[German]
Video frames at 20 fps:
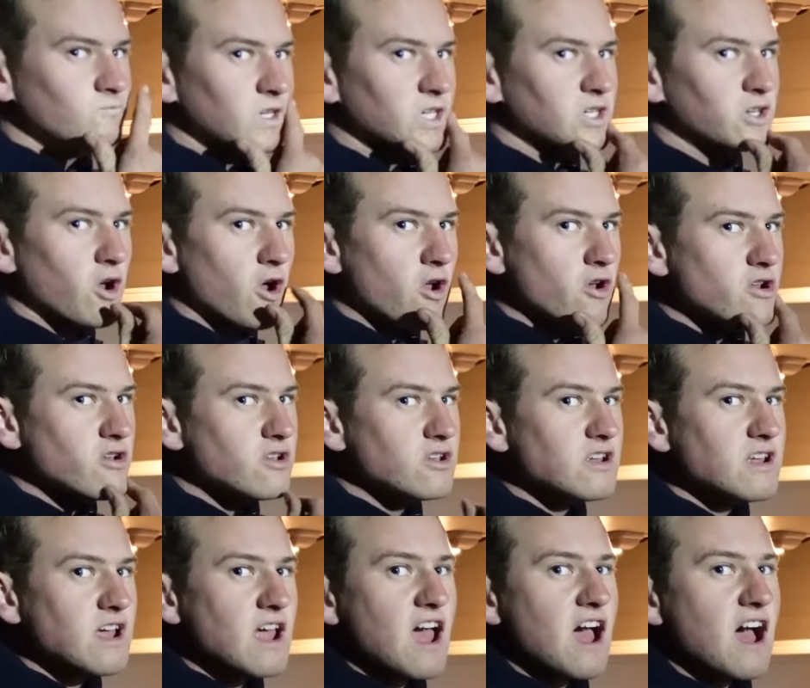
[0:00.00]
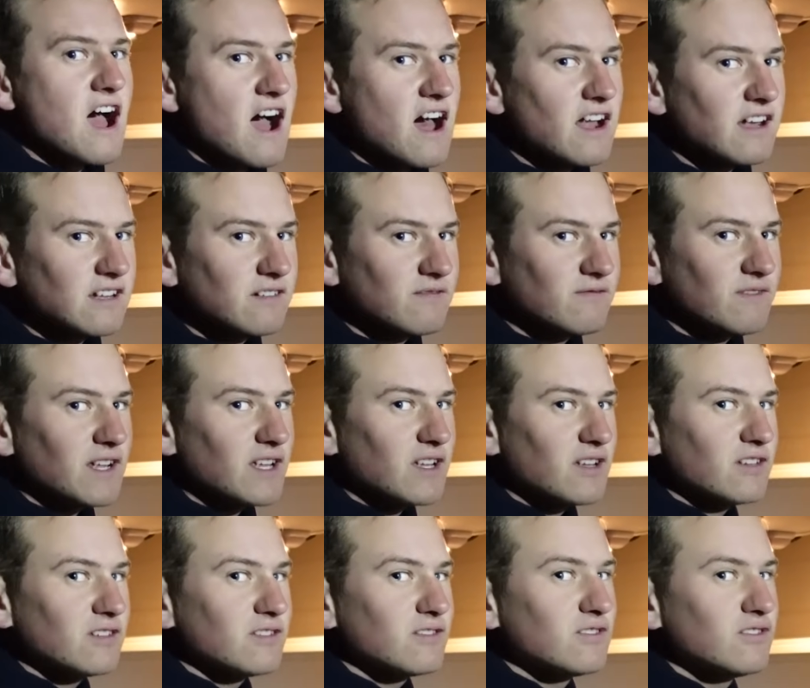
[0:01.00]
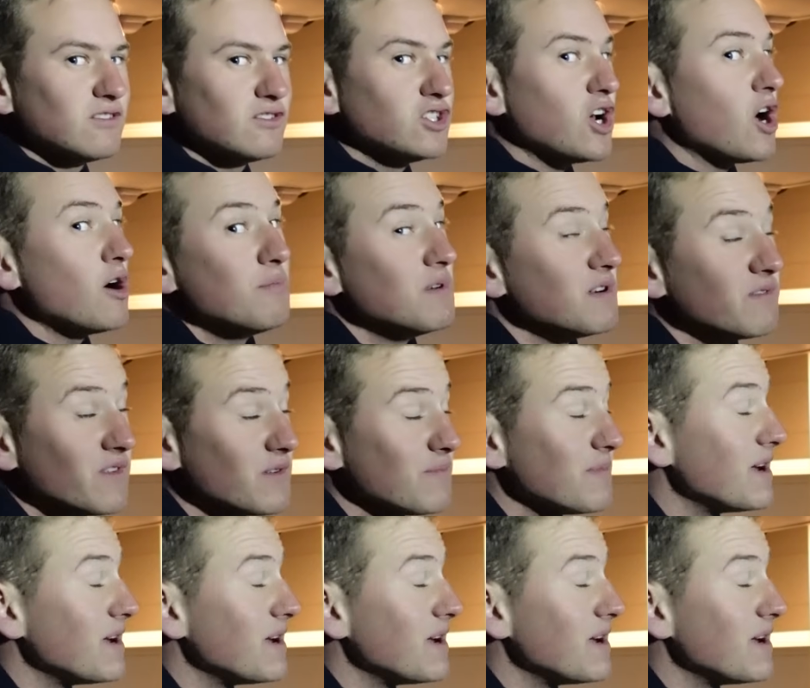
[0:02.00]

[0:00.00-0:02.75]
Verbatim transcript: man könnte erahnen, welches Schaubild wir